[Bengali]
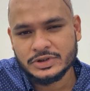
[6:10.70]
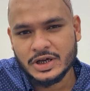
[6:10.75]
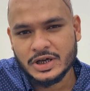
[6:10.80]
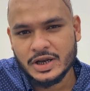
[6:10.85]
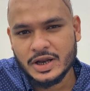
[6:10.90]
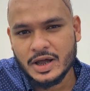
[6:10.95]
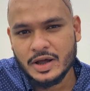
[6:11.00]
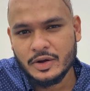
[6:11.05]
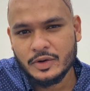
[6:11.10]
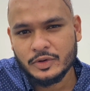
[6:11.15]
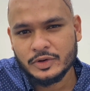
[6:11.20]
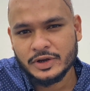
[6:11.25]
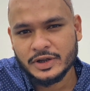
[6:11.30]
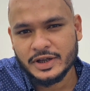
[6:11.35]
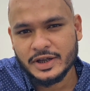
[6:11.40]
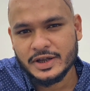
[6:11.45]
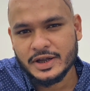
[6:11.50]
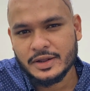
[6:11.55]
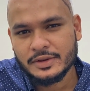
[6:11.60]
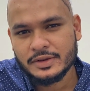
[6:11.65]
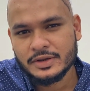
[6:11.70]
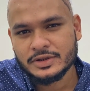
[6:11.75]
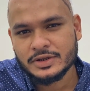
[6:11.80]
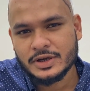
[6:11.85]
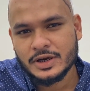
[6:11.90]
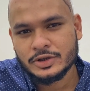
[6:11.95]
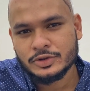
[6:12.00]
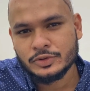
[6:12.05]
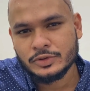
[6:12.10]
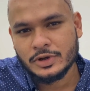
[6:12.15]
যারা অনেকেই আছেন
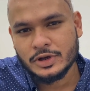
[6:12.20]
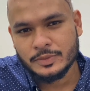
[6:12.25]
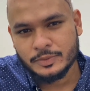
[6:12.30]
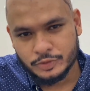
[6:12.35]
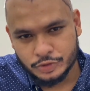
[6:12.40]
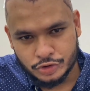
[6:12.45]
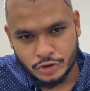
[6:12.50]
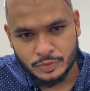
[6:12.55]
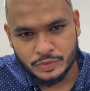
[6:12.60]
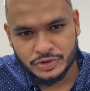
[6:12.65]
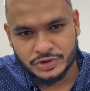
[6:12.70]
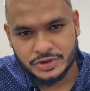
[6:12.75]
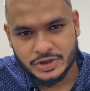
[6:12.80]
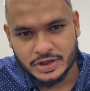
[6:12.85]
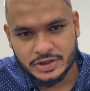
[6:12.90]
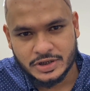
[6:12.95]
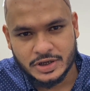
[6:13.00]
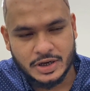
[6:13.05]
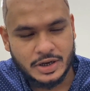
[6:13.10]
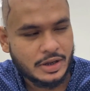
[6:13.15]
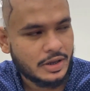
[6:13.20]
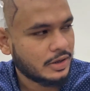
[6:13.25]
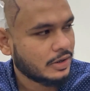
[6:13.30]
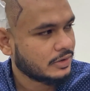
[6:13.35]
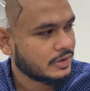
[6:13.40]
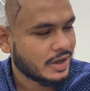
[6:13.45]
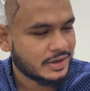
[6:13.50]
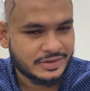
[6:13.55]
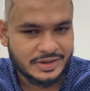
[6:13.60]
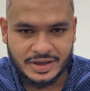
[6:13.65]
যারা চুলের সমস্যা যারা
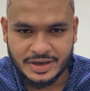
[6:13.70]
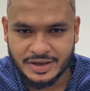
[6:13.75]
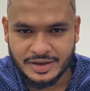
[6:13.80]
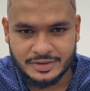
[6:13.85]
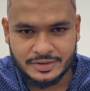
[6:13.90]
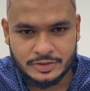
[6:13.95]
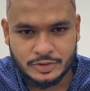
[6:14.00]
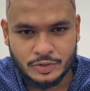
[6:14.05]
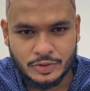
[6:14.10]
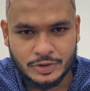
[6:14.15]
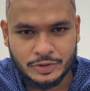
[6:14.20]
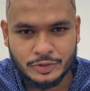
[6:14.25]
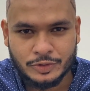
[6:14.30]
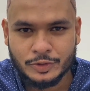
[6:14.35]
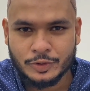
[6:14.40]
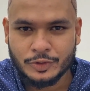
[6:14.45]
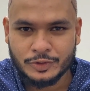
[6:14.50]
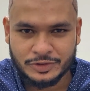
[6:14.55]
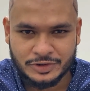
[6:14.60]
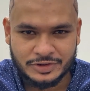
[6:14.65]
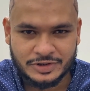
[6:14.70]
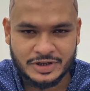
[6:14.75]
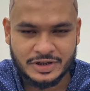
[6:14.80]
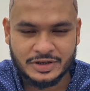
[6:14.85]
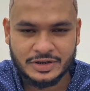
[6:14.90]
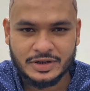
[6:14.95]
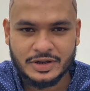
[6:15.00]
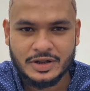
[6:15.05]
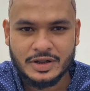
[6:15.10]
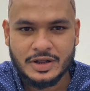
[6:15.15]
ডাক্তারের কাছে দৌড়াদৌড়ি করতেছেন
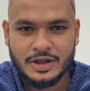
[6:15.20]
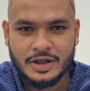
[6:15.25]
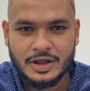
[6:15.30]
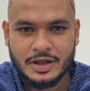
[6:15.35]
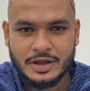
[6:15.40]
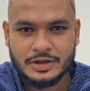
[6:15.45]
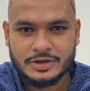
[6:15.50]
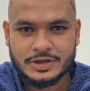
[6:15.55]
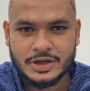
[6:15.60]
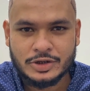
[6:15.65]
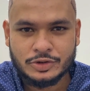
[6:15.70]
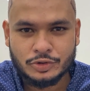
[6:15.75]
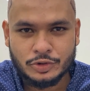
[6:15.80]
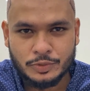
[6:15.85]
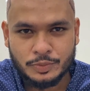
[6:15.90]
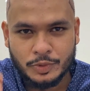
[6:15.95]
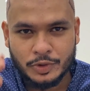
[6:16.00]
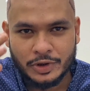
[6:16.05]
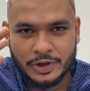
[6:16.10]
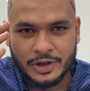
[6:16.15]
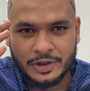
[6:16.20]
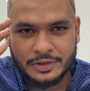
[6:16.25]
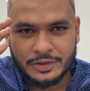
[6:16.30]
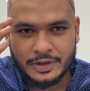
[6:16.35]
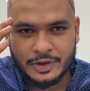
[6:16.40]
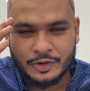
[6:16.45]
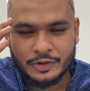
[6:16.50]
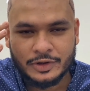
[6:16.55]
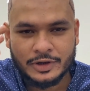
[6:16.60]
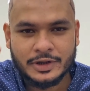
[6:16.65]
যা চুল পড়ে গেছে
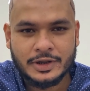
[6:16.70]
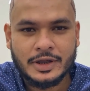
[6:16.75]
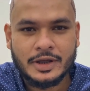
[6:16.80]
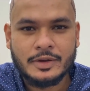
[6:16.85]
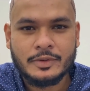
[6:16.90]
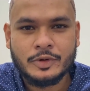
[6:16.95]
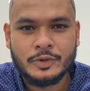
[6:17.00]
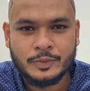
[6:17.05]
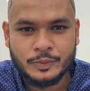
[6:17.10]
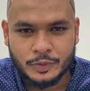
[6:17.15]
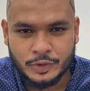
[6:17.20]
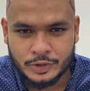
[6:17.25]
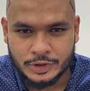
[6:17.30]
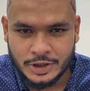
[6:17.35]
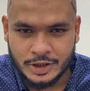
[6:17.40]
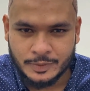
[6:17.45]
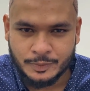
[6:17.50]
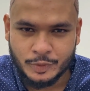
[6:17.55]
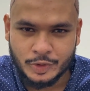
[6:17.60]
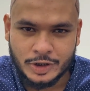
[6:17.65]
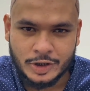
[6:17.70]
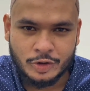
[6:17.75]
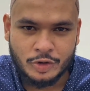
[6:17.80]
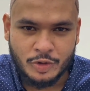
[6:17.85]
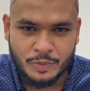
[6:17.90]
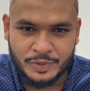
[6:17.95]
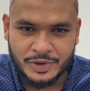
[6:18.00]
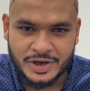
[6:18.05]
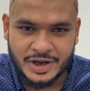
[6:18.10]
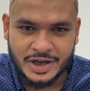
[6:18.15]
অনেকে বলে
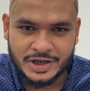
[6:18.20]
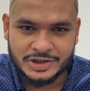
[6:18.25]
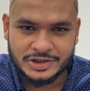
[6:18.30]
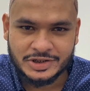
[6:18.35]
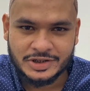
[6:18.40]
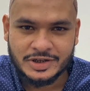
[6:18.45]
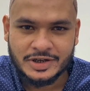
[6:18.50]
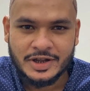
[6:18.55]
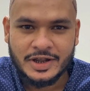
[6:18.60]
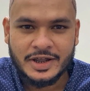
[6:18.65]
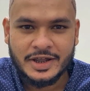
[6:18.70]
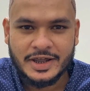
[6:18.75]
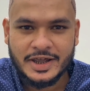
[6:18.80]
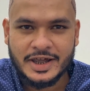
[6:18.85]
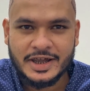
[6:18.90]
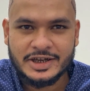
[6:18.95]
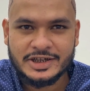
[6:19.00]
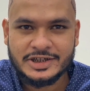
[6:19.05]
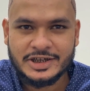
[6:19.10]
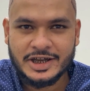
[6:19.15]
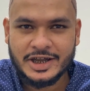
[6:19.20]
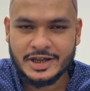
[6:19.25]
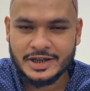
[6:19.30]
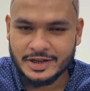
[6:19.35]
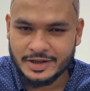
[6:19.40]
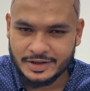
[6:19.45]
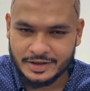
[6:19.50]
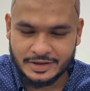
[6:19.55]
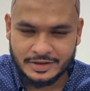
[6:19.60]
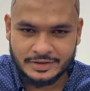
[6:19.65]
কবিরাজ এই সেই
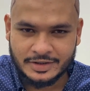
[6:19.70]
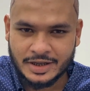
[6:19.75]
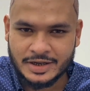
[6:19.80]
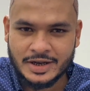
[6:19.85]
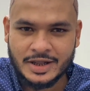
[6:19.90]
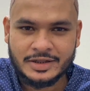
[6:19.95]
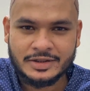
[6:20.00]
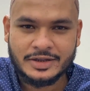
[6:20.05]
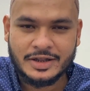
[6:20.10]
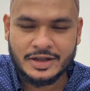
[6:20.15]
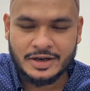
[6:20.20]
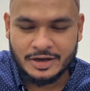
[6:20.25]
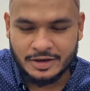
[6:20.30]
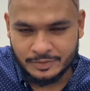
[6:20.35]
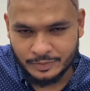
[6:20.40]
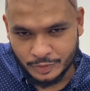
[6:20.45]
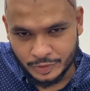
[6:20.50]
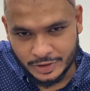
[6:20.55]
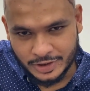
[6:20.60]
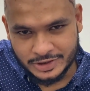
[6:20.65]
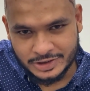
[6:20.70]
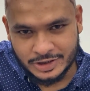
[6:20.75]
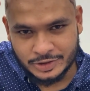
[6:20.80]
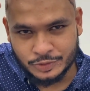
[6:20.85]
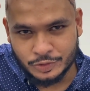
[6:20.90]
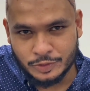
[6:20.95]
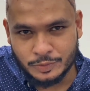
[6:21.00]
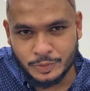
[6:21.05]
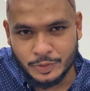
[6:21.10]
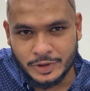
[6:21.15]
নানান তানান বলে যে
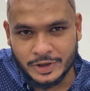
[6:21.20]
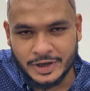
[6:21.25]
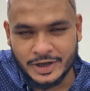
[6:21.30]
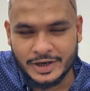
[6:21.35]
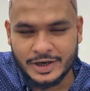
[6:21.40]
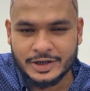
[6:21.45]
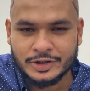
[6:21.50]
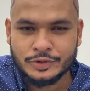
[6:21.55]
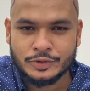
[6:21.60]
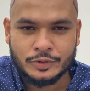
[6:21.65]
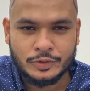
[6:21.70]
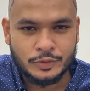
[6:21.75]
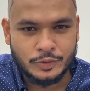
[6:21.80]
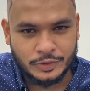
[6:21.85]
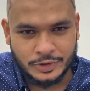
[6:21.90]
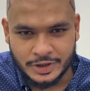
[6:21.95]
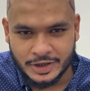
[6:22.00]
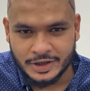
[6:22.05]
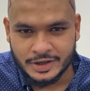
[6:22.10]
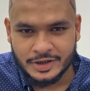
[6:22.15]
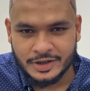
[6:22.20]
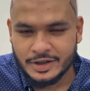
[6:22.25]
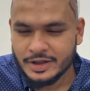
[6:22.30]
চুল পড়ে গেলে চুল উঠে